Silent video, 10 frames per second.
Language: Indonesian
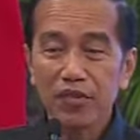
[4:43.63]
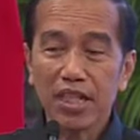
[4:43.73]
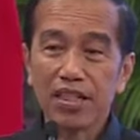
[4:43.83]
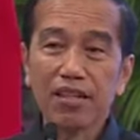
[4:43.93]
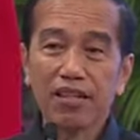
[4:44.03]

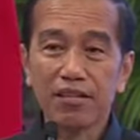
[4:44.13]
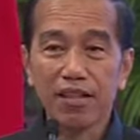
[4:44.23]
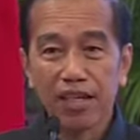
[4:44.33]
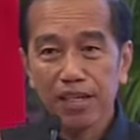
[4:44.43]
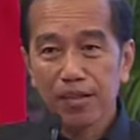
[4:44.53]
cara
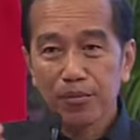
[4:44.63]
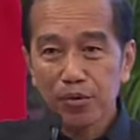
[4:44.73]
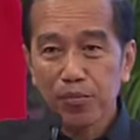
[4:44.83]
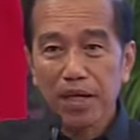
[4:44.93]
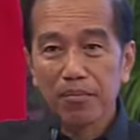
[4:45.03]
kerja,
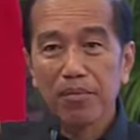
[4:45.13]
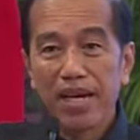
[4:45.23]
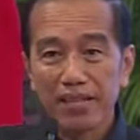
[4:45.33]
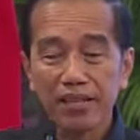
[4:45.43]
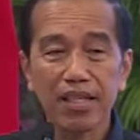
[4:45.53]
merubah
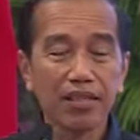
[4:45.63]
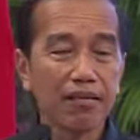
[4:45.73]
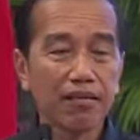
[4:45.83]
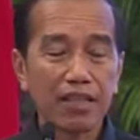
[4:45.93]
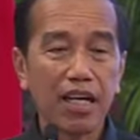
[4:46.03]

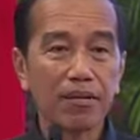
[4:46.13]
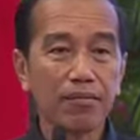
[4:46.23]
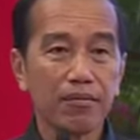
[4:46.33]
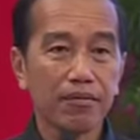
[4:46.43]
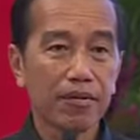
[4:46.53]
mindset, tidak
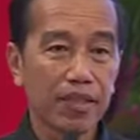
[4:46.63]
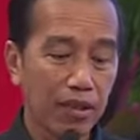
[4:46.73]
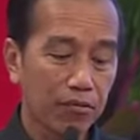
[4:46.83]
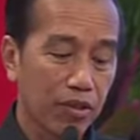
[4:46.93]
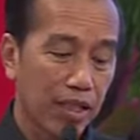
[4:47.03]

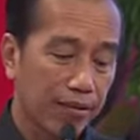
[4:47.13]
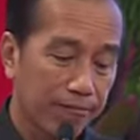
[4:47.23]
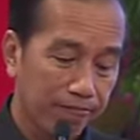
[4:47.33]
enggak mudah.